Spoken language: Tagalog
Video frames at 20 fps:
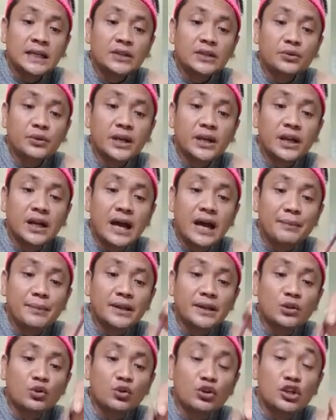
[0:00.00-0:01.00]
itong
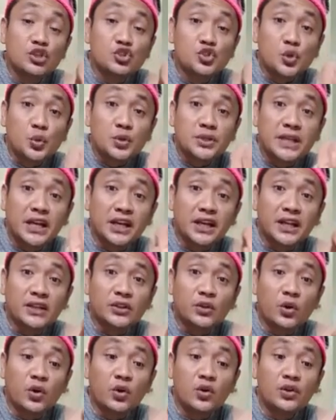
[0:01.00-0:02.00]
ginagamit ko na juicing na
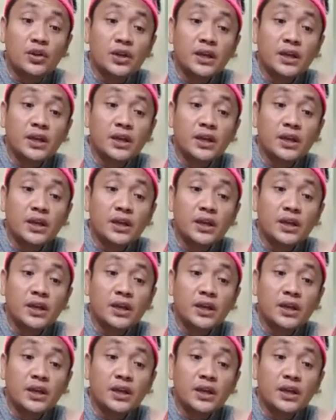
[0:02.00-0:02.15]
to,